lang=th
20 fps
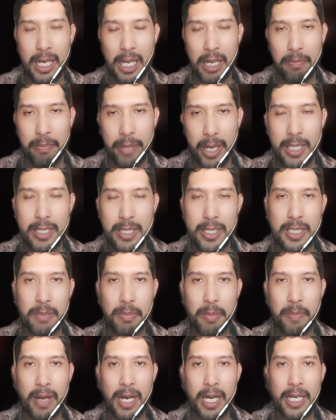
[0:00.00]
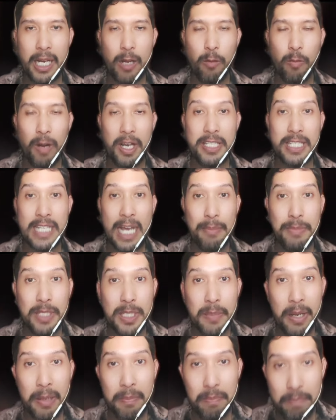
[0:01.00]
ลายเพชรสศิภาในวัย
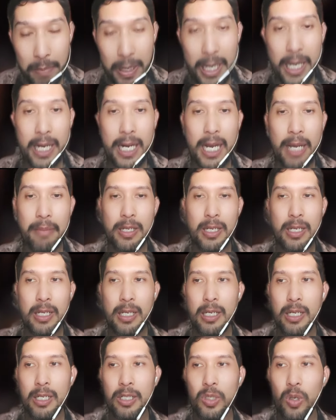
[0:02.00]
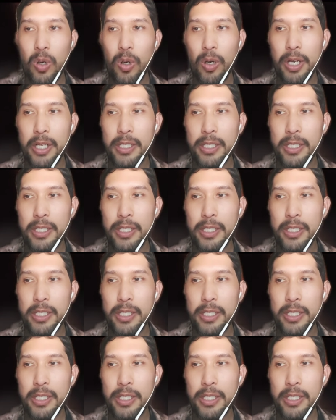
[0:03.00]
31 ปีครับ โดย